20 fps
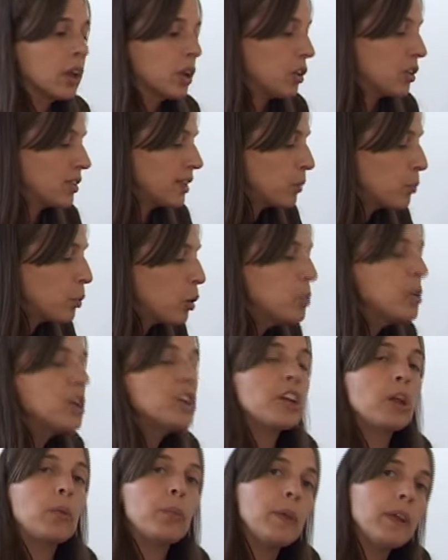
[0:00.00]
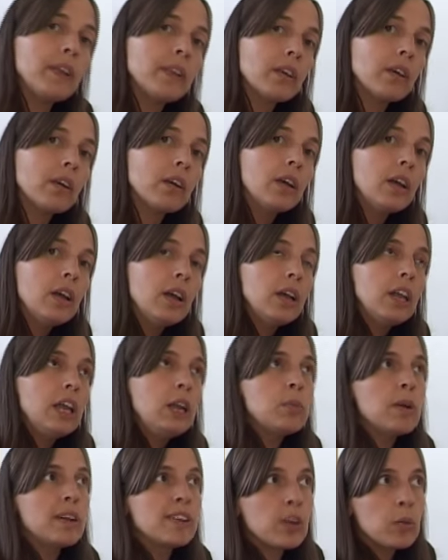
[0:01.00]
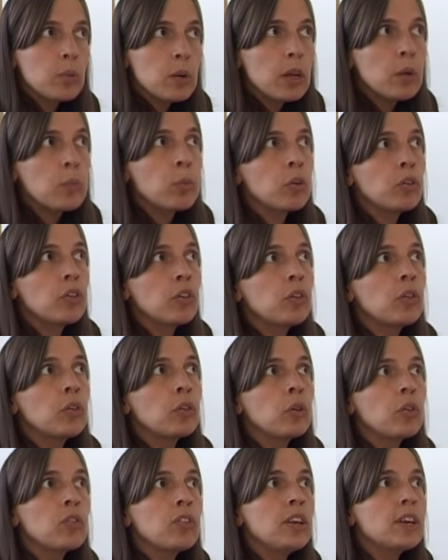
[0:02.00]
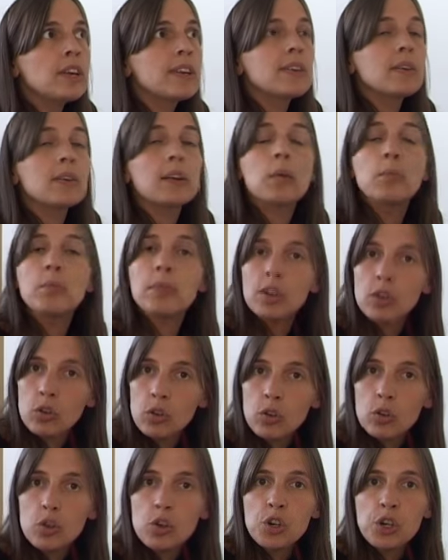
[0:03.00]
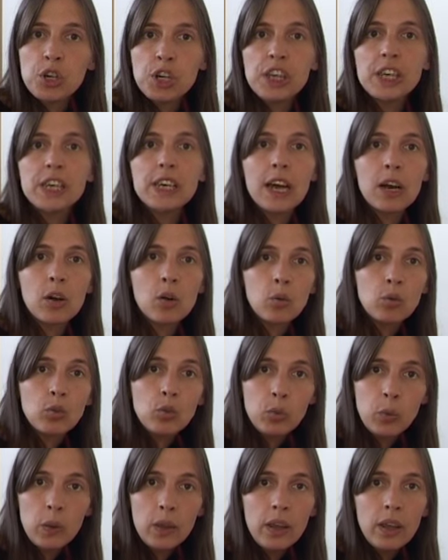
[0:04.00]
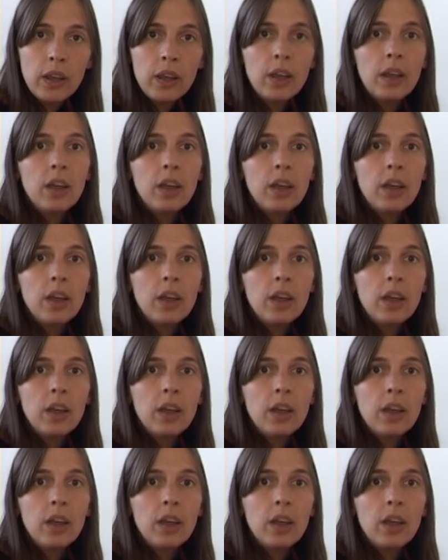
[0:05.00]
Dans un premier chapitre, il m'a semblé important de revenir sur la méthodologie qui a conduit